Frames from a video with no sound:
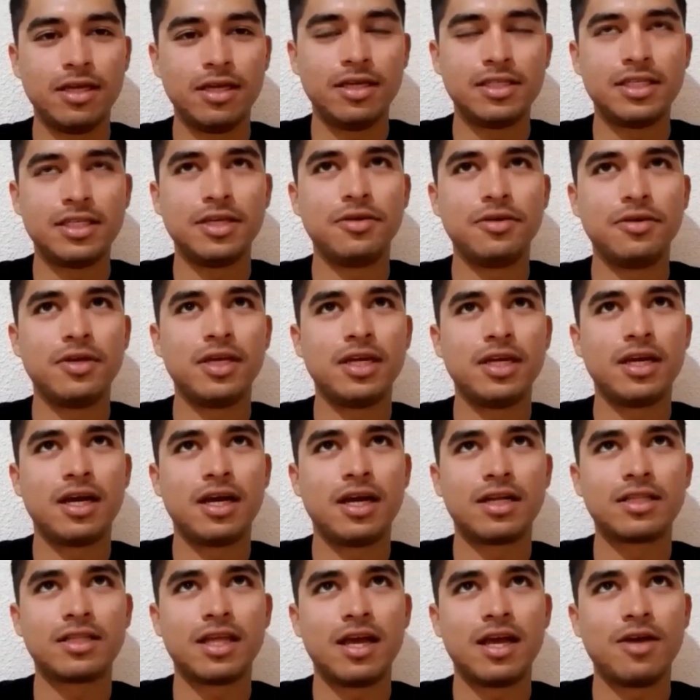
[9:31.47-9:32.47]
sí, bien en
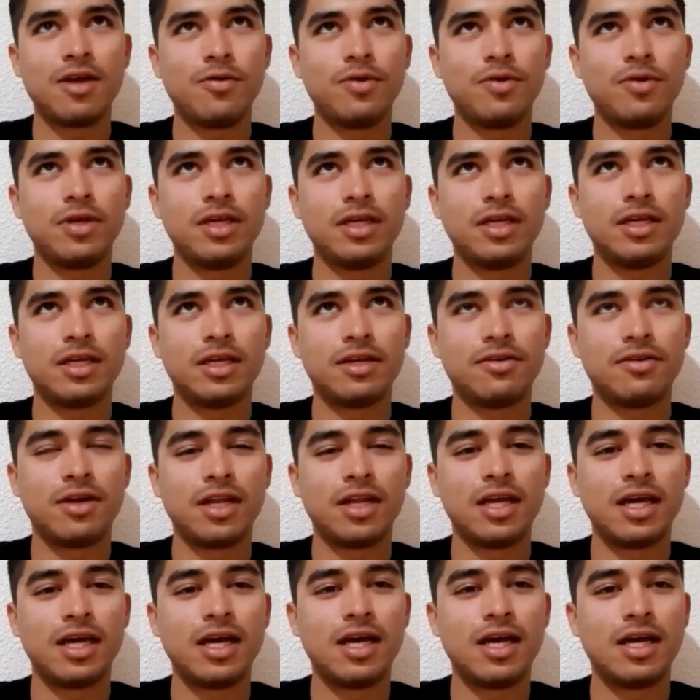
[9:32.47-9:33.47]
Cartago y en
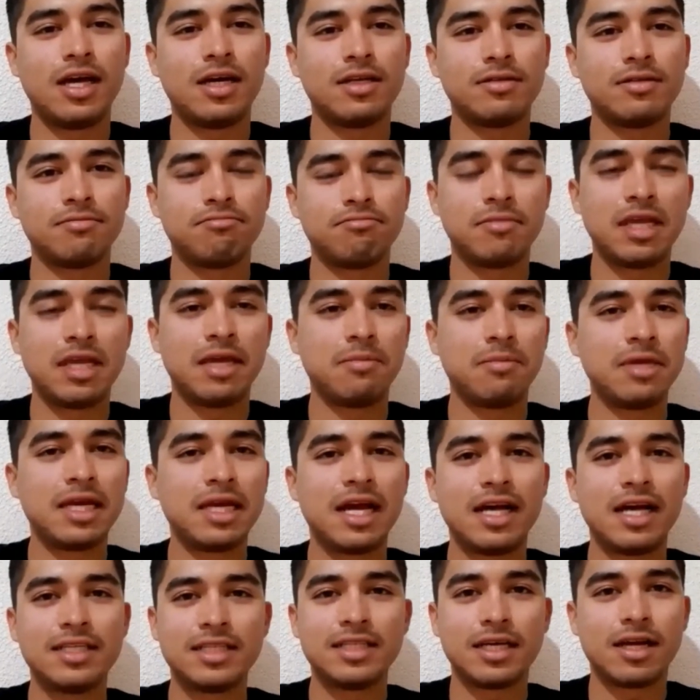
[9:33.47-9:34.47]
realidad de mi
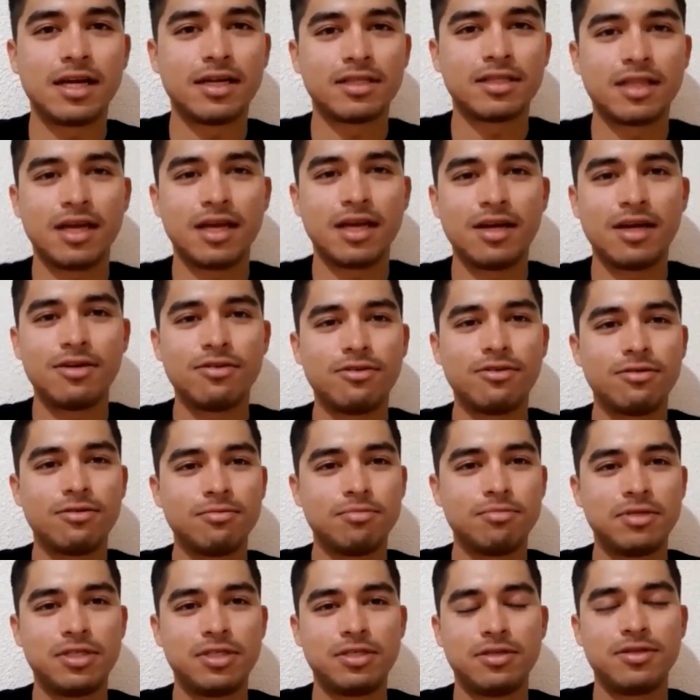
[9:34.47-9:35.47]
casa a Cartago
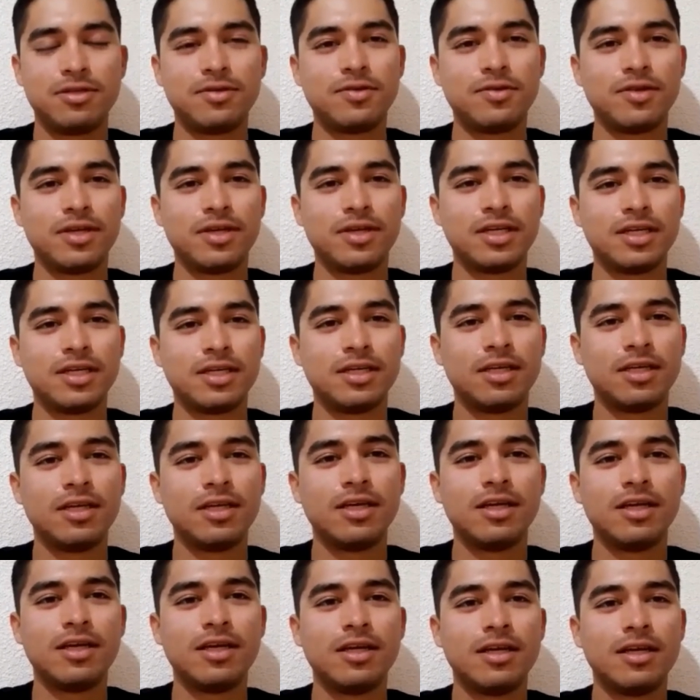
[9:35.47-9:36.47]
pues, eh,
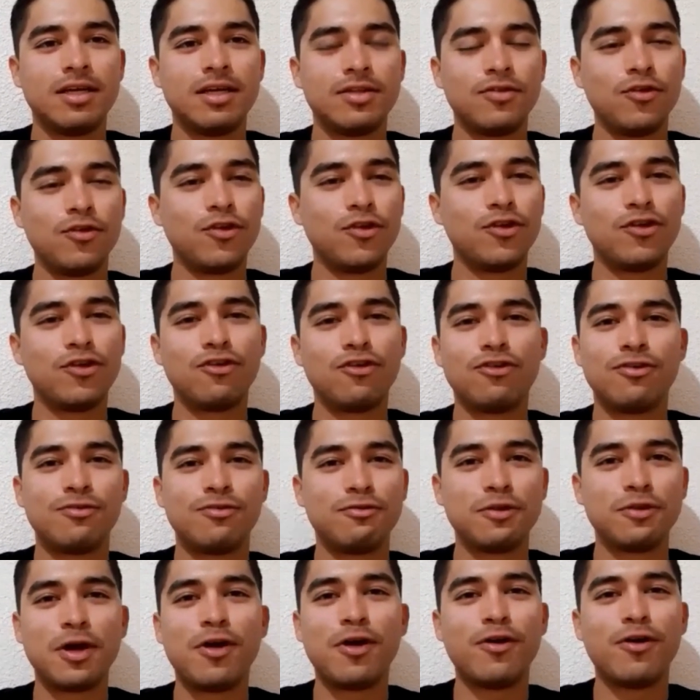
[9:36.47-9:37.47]
duro
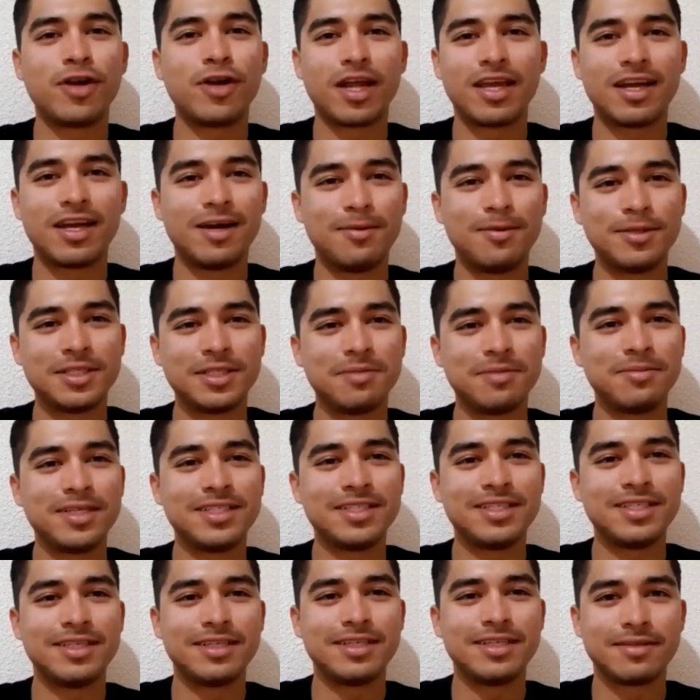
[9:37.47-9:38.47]
una hora, digamos, en
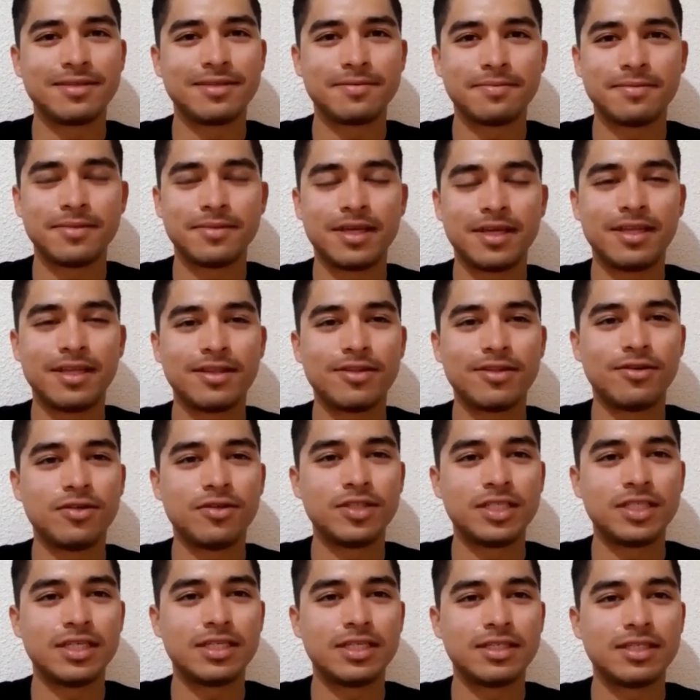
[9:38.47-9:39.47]
bici.
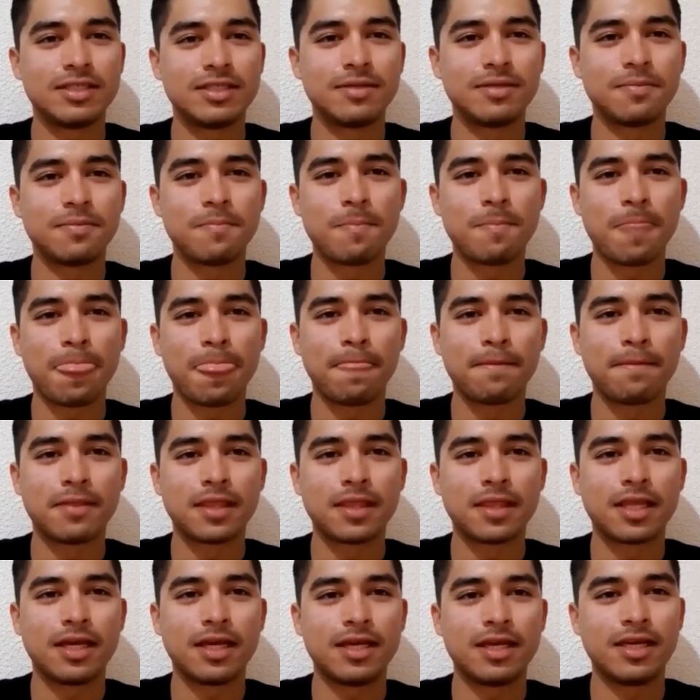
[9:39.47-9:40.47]
Entonces,
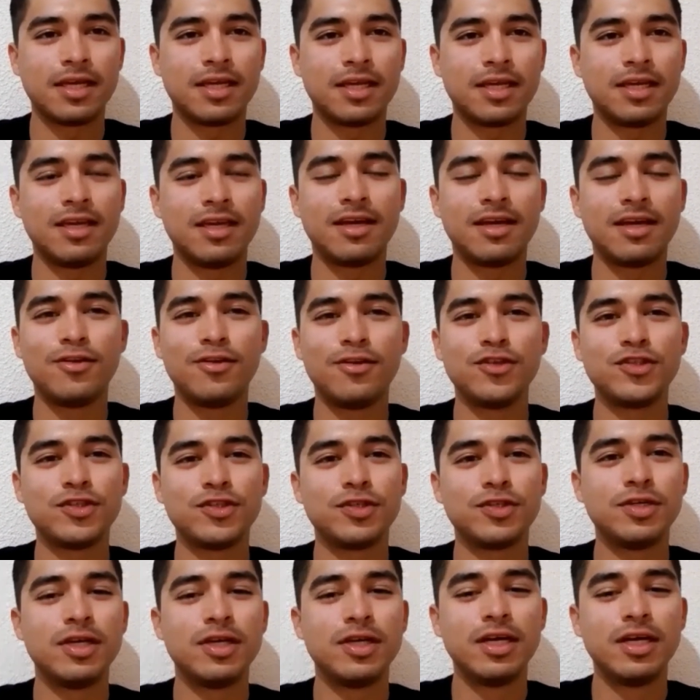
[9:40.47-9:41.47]
eh,
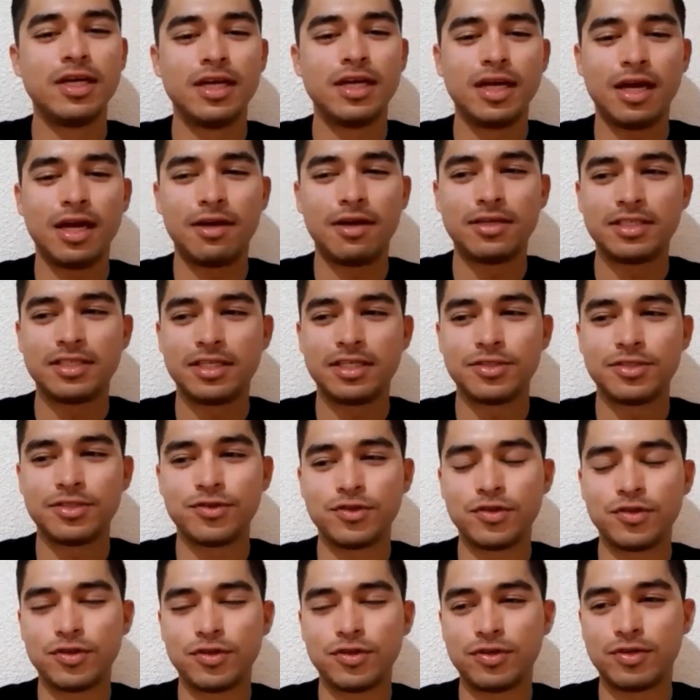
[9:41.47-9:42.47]
incluso a veces
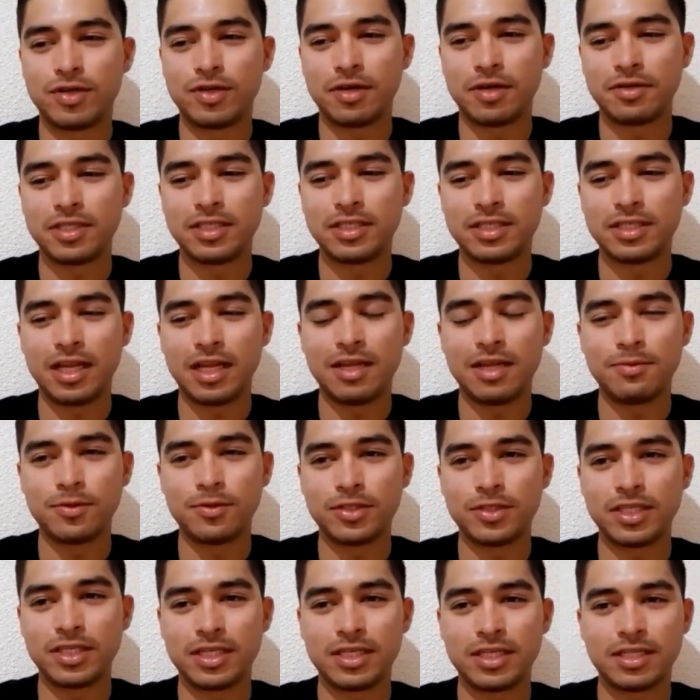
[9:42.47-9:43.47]
uno, a veces salimos
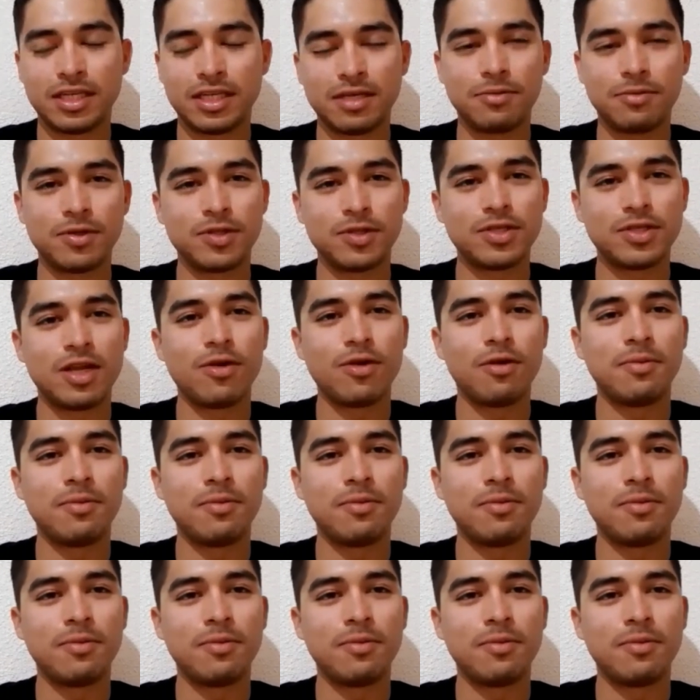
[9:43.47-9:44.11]
de, bueno, salgo de mi